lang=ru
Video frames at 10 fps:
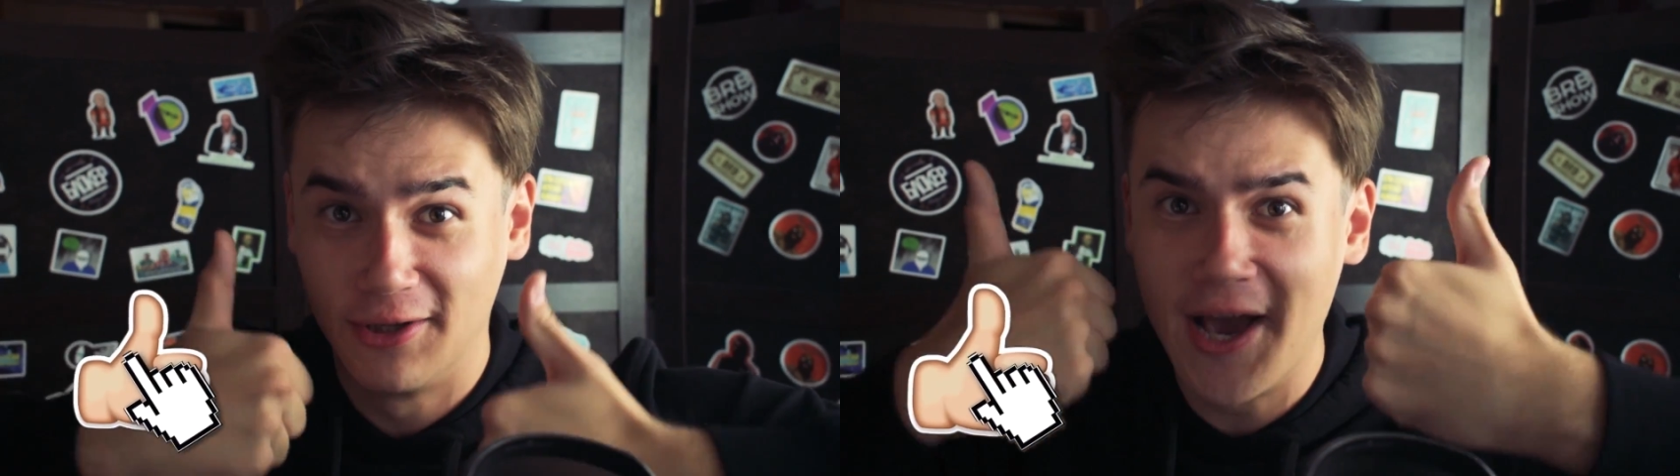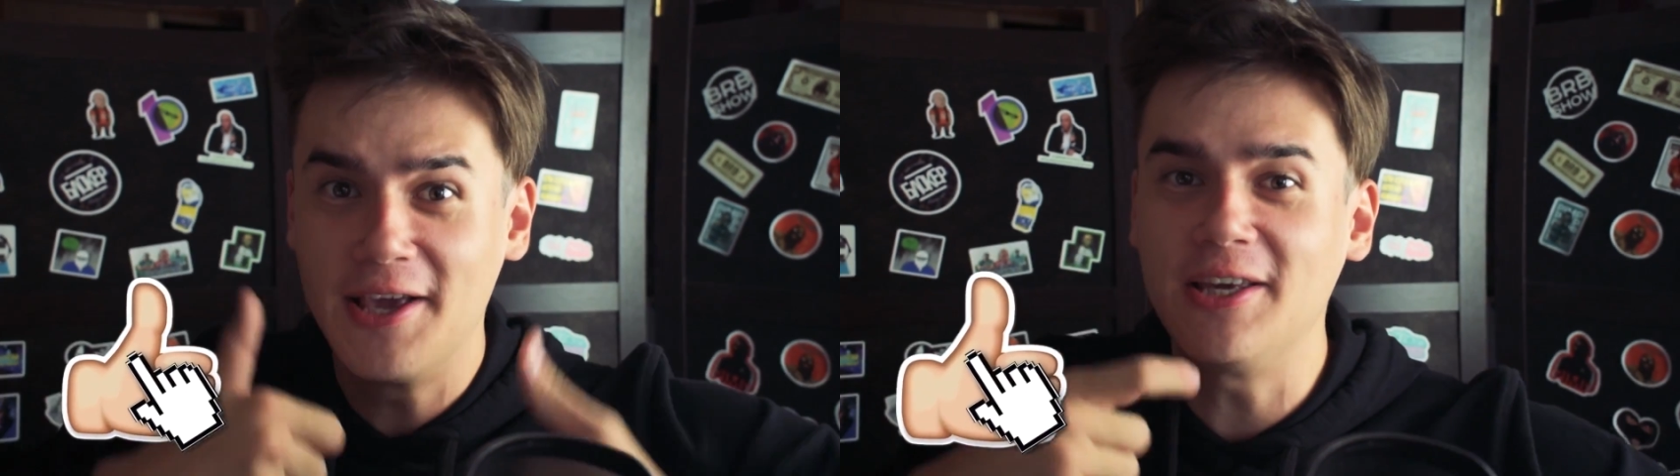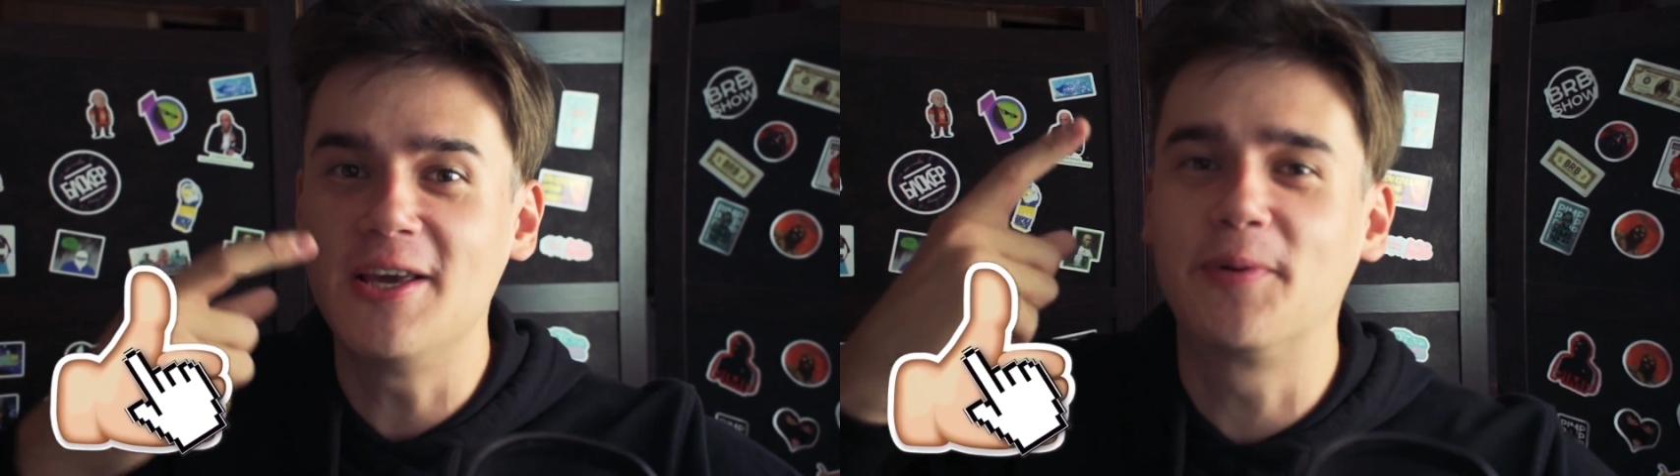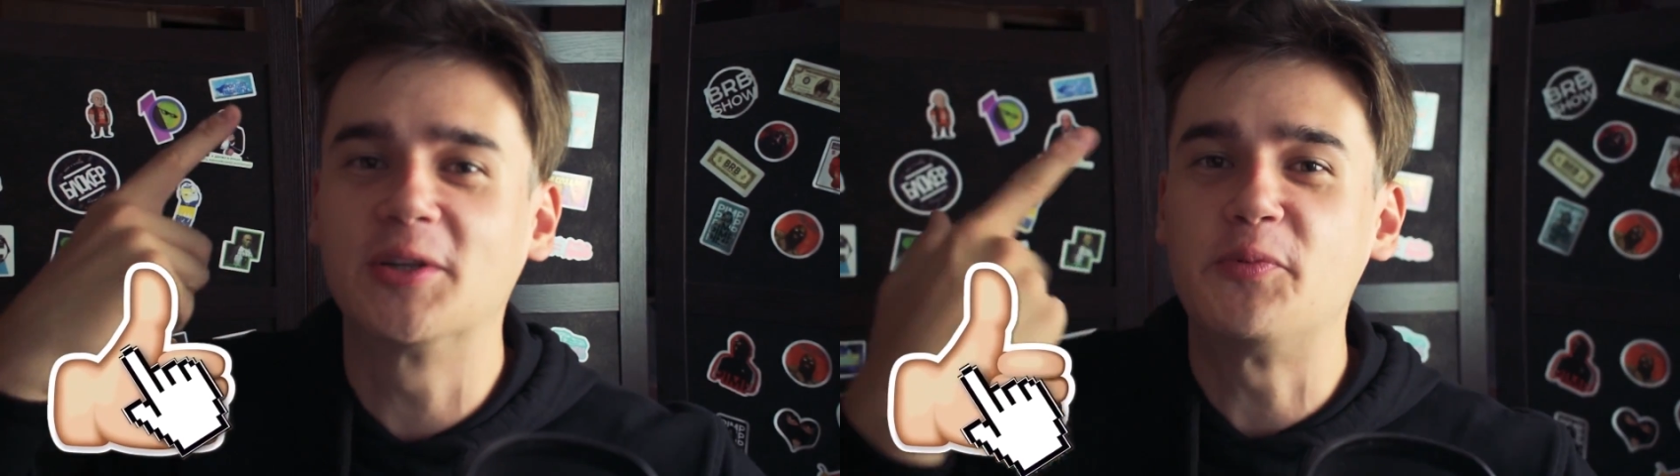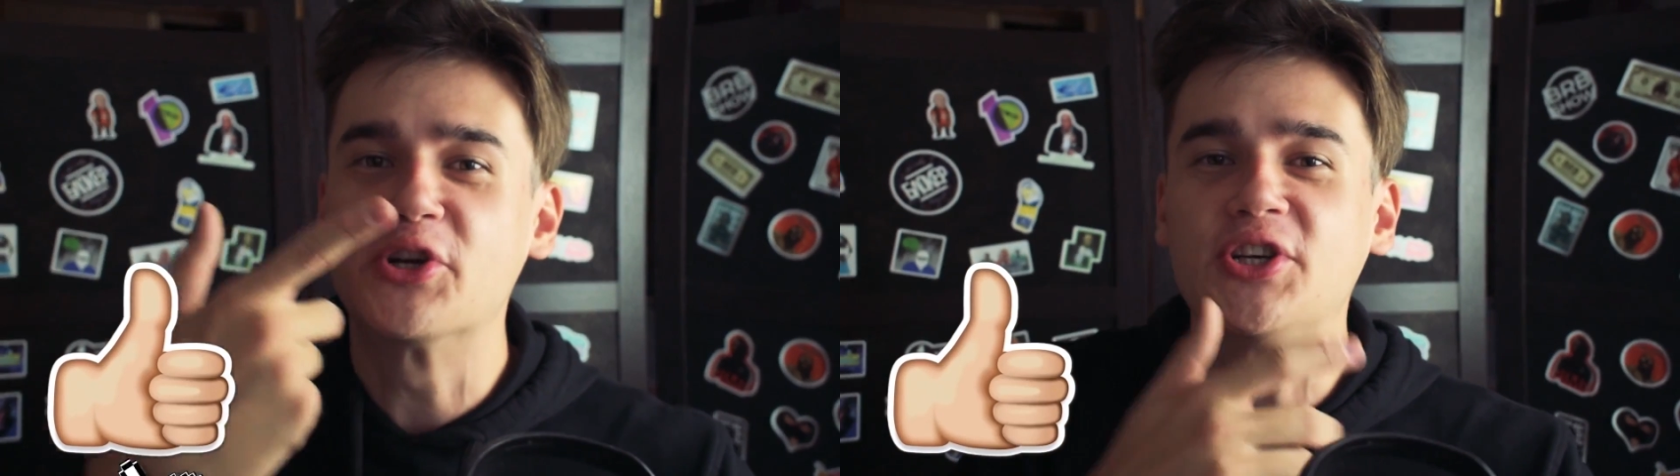лайки и
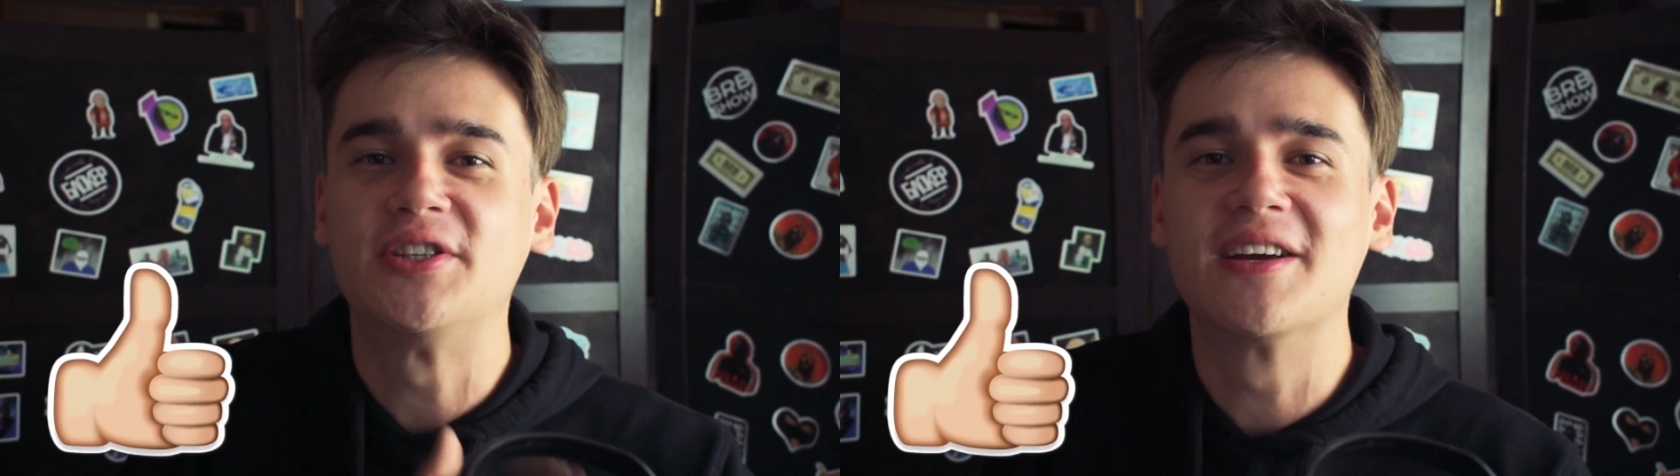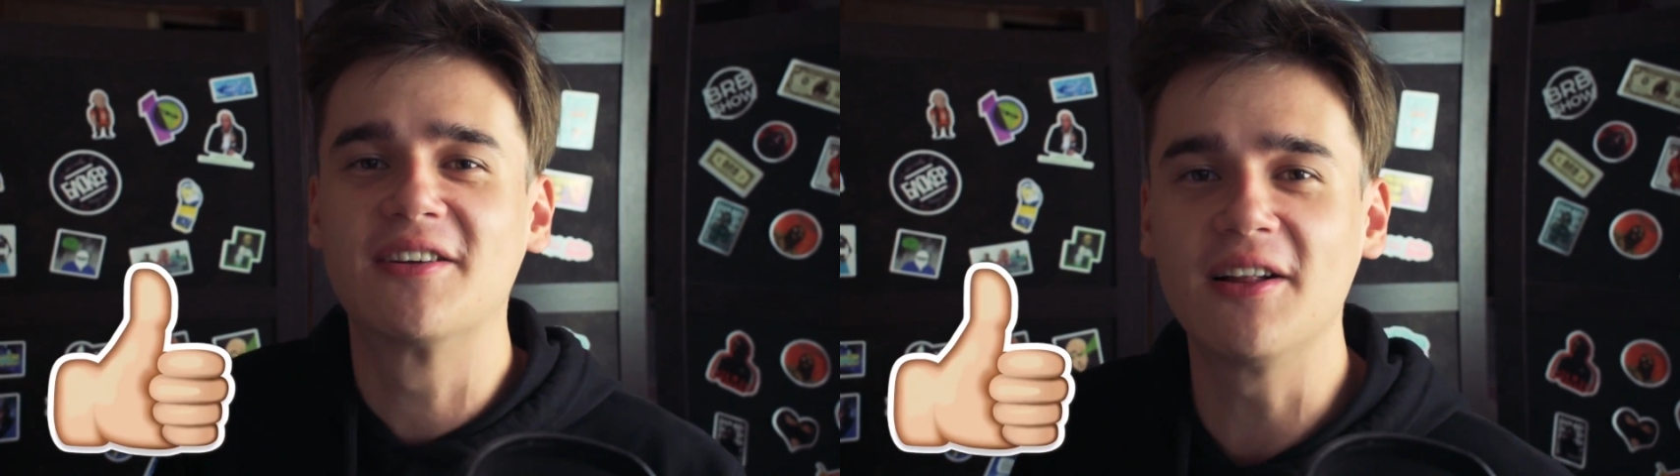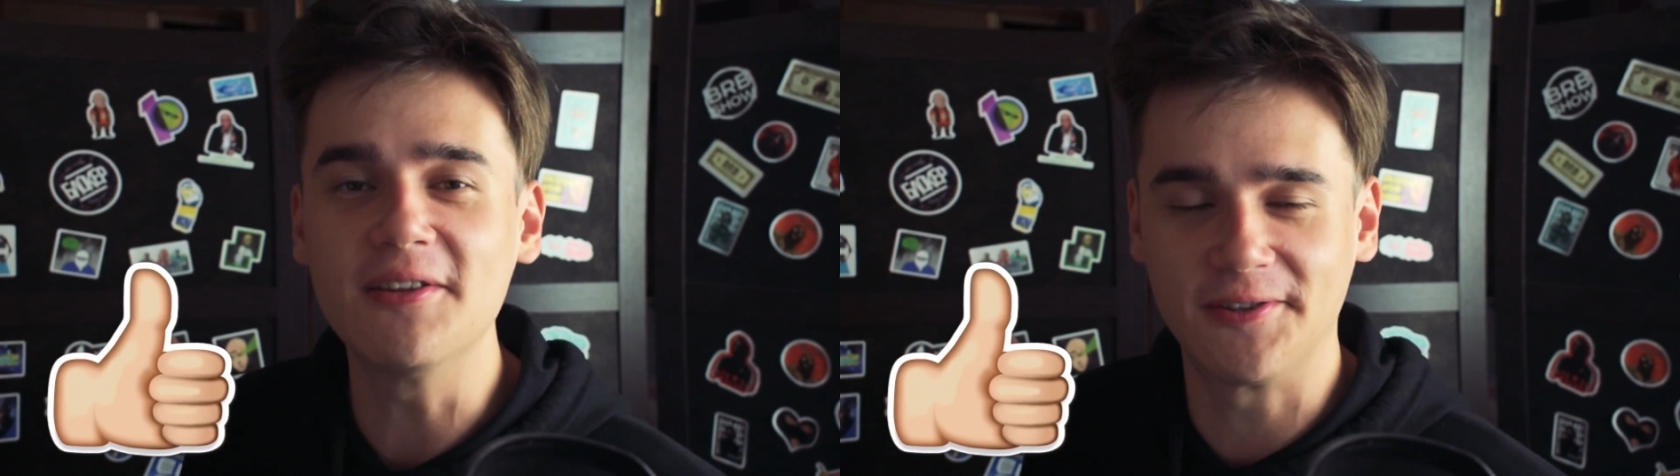подпишись на канал,